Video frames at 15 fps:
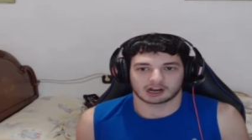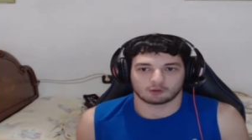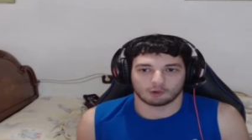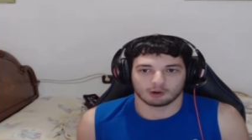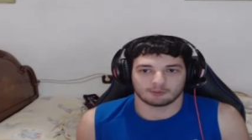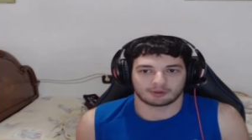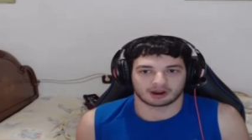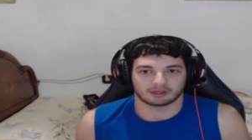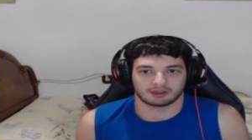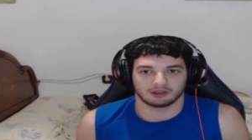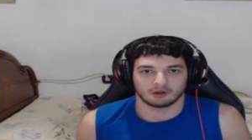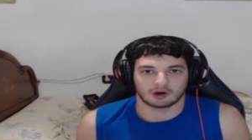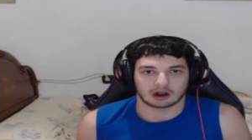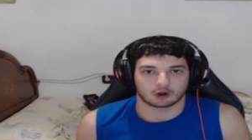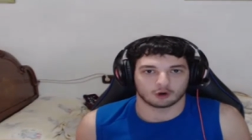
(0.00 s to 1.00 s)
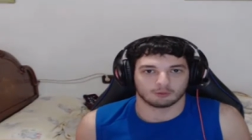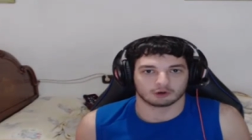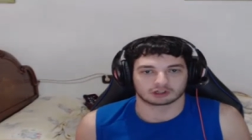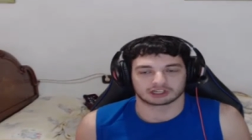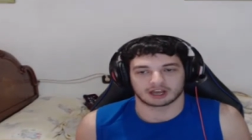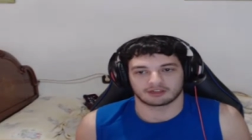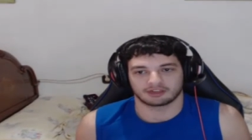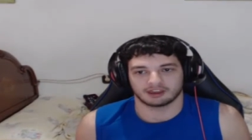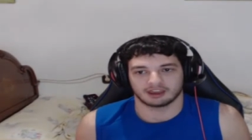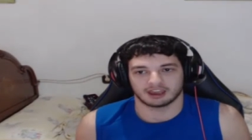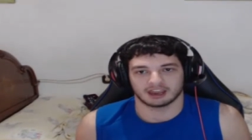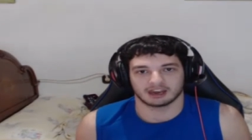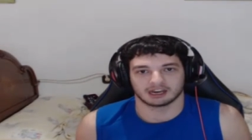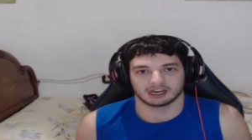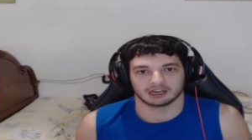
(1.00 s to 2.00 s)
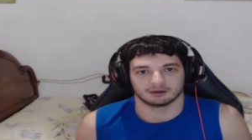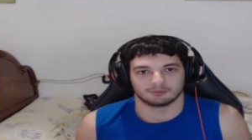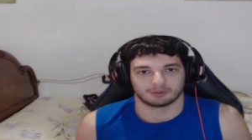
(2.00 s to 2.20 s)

algo muy parecido a como se hace en